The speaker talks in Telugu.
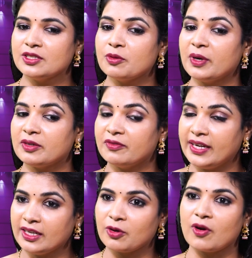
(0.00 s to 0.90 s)
సో బట్
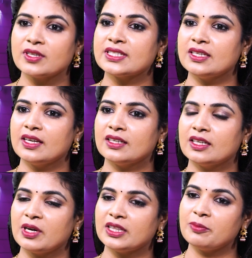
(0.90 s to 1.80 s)
వెయిట్ లాస్కి
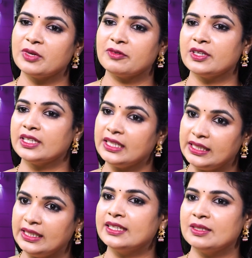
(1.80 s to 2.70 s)
అంటే మాత్రం డెఫినెట్గా
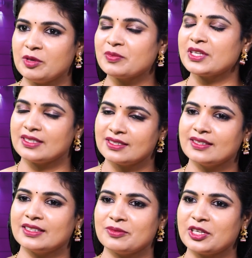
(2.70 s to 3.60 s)
ఈ డ్రింక్ మేము సజెస్ట్
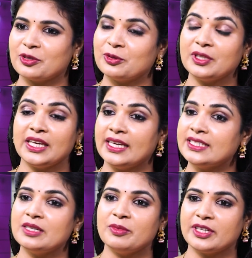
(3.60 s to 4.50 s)
చేయడం జరుగుతుంది
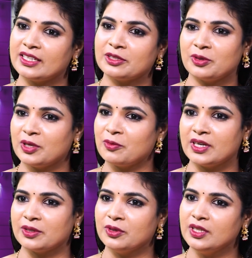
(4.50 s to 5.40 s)
ఏజ్ లిమిట్ అనేది కూడా ఉండదు